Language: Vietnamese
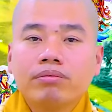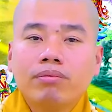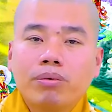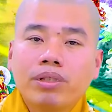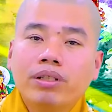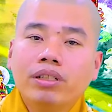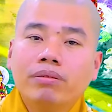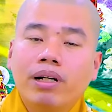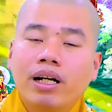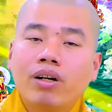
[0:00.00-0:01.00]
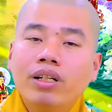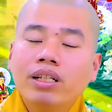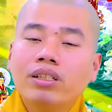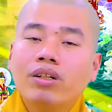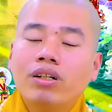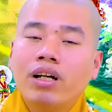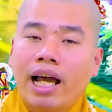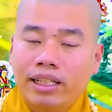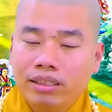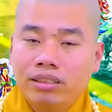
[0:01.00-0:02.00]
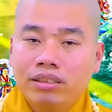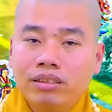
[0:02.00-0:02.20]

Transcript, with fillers: một người mà có đức có hạnh